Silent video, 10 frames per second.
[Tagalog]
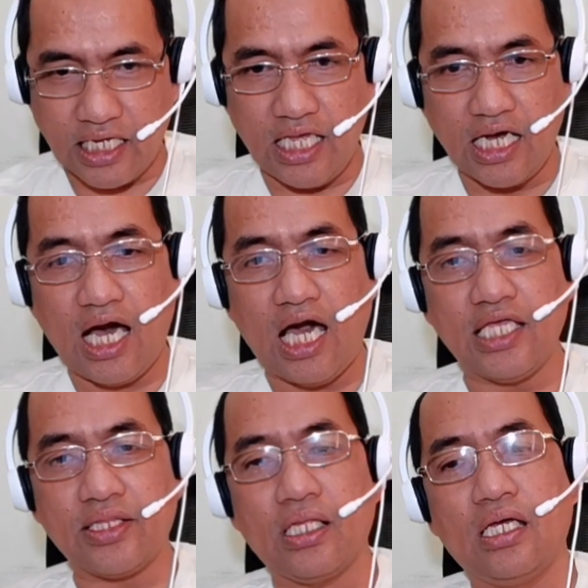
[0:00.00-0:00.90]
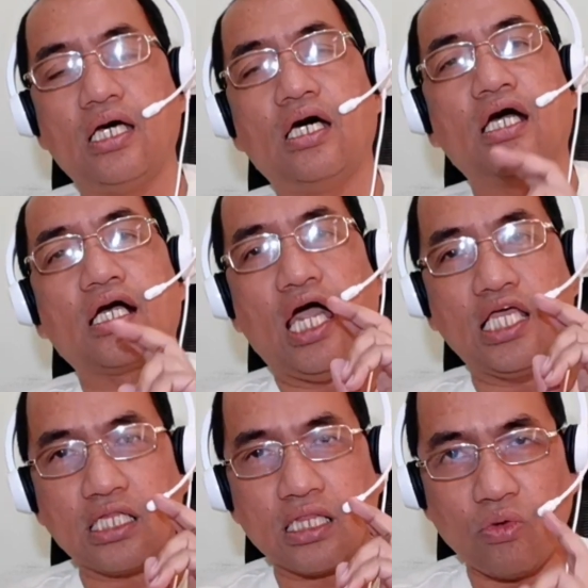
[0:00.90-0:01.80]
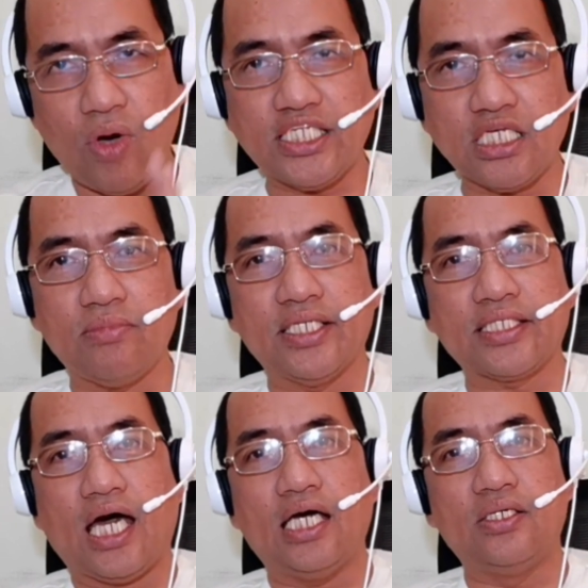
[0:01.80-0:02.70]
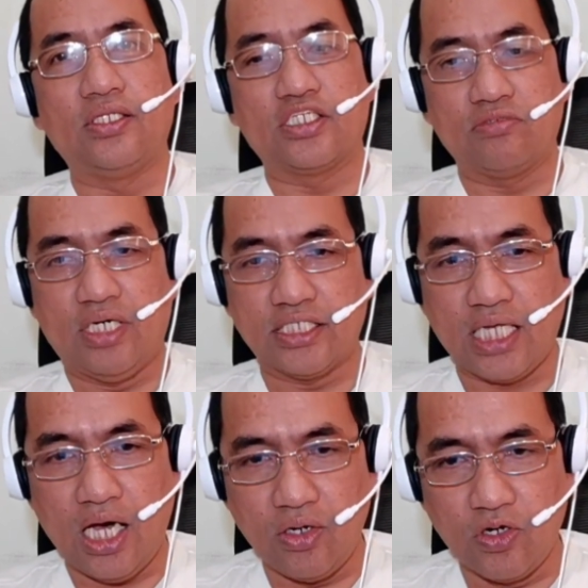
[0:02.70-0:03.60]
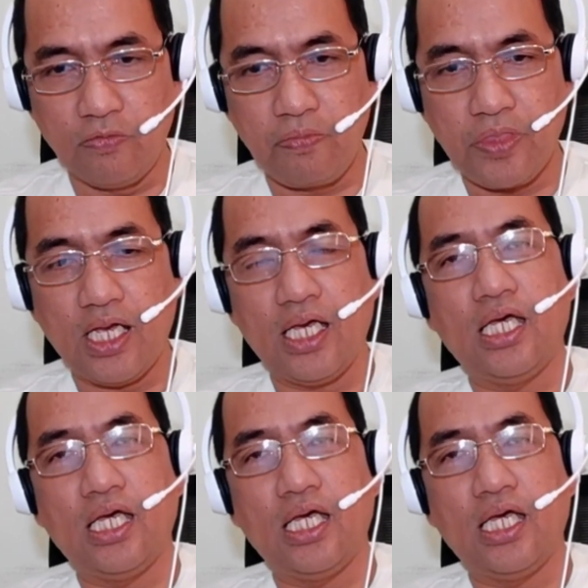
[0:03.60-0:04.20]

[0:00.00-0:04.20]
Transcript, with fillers: Kaya kahit kahit twice a month tayo na sumasahod,